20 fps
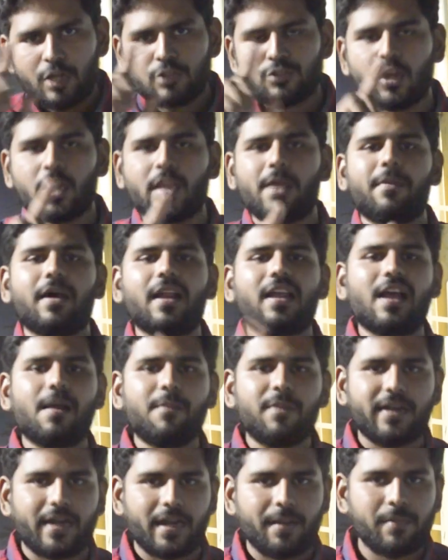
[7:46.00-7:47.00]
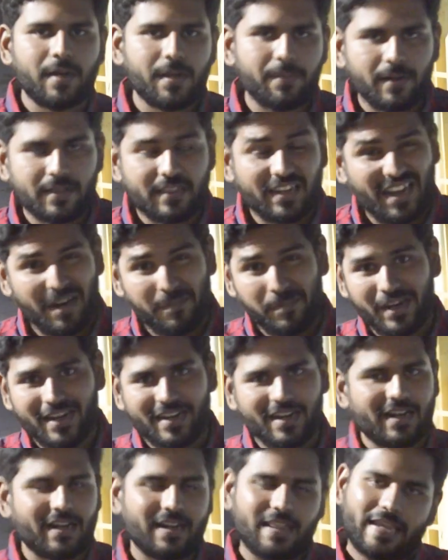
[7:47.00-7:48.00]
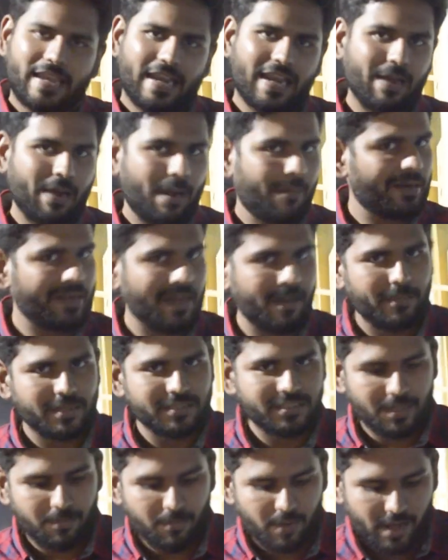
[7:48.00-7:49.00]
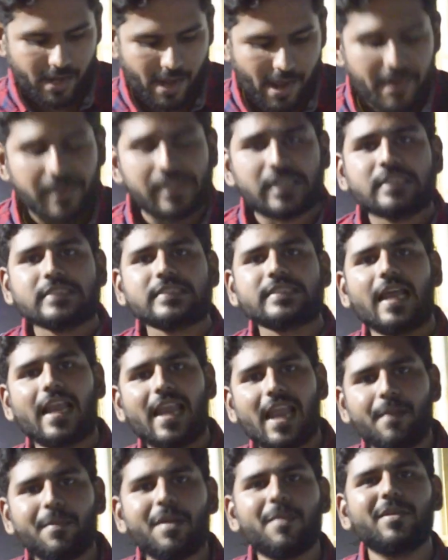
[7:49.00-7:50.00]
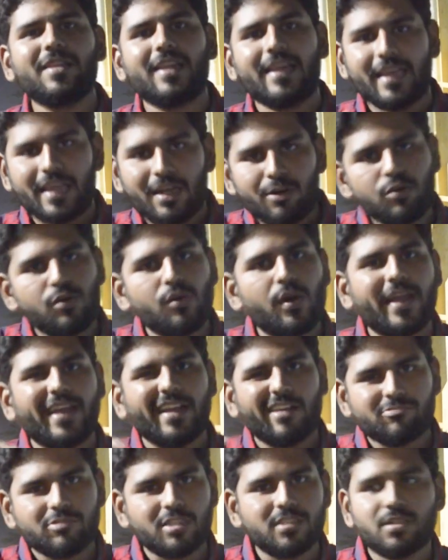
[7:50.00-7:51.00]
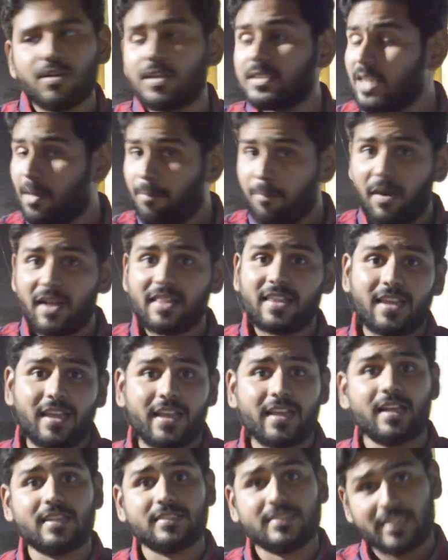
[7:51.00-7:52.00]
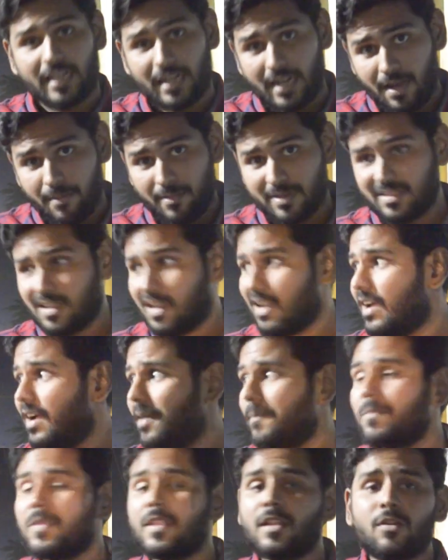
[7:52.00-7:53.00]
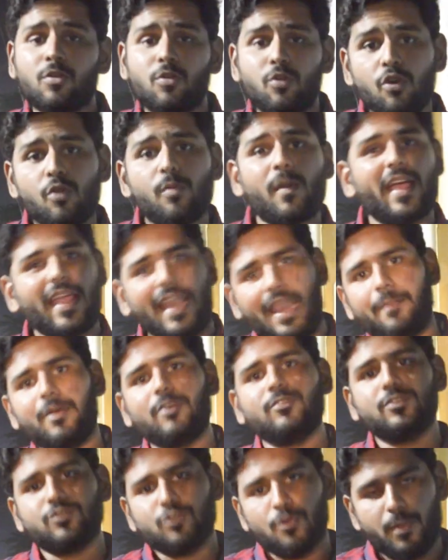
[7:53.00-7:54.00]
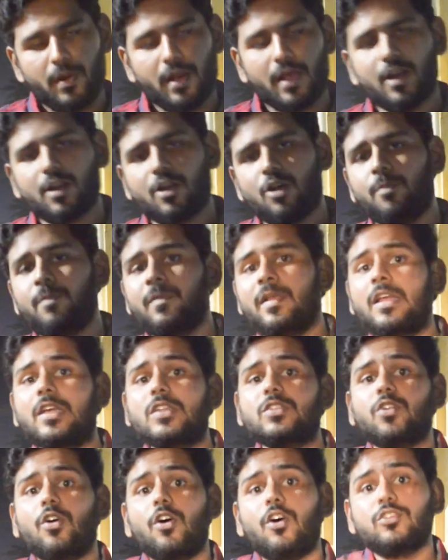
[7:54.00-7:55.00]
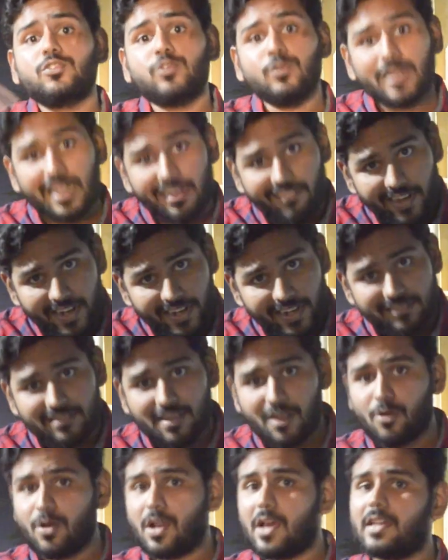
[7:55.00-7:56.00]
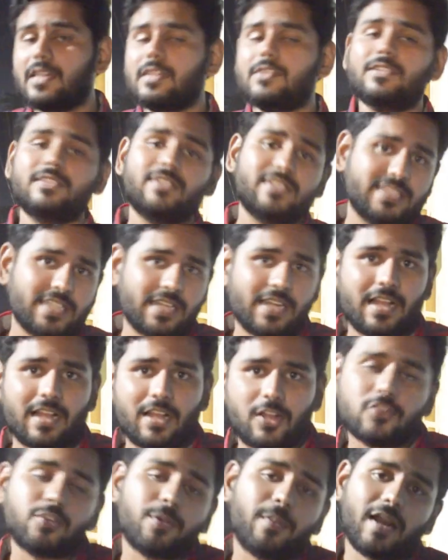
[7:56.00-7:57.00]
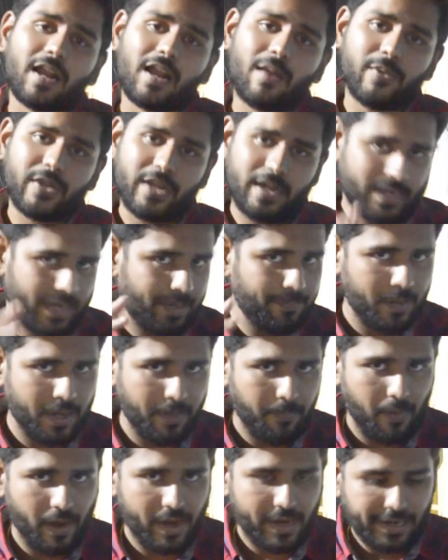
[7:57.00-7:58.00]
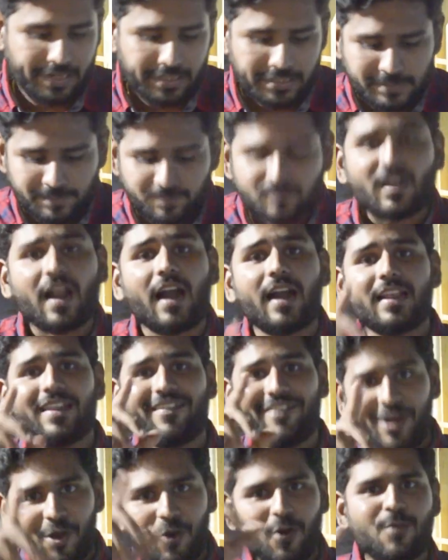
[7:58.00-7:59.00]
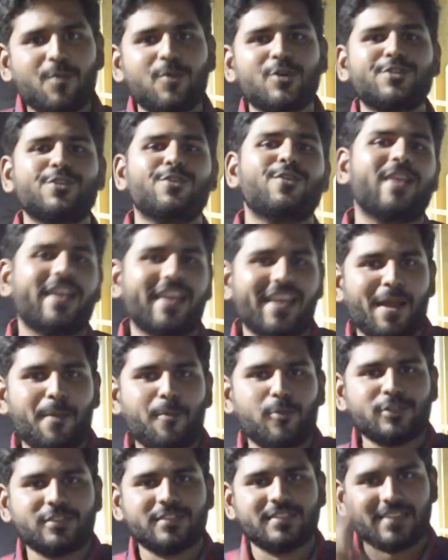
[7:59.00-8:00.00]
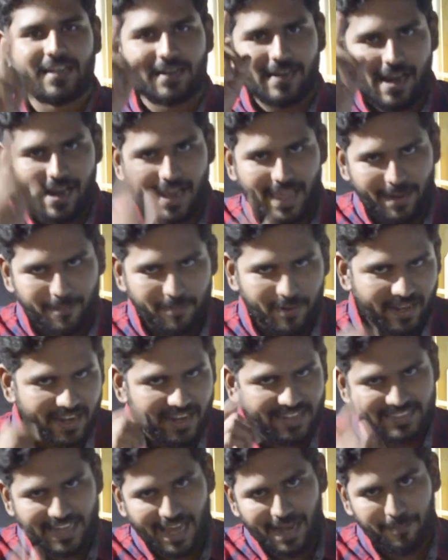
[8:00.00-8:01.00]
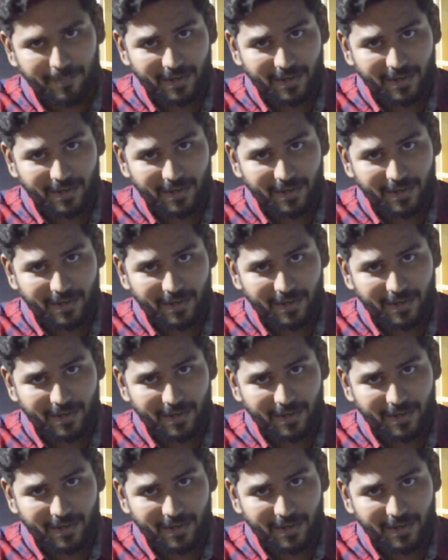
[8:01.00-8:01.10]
ஸோ நீங்கள் மறக்காமல் ட்ரை பண்ணி பார்த்துட்டு எப்படி இருக்குன்றத கீழே கமெண்ட்டில் மென்ஷன் பண்ணுங்கள் எல்லாமே பார்த்தீங்கன்னா இருபது ரூபா இருபத்தஞ்சு ரூபா சப்பாத்தி சென்னா மசாலா குருமா எல்லாமே வந்து சூப்பராக இருக்கும் ஸோ சுண்டல் வெரைட்டிஸ்லாம் கூட வந்து வச்சிருக்காங்க ஸோ மறக்காமல் நீங்கள் ட்ரை பண்ணி பாருங்கள் அண்ட் இந்த வீடியோ உங்களுக்கு பிடிச்சிருக்கும் நினைக்கிறேன் பிடிச்சிருந்துச்சுன்னா லைக் பண்ணுங்கள் ஷேர்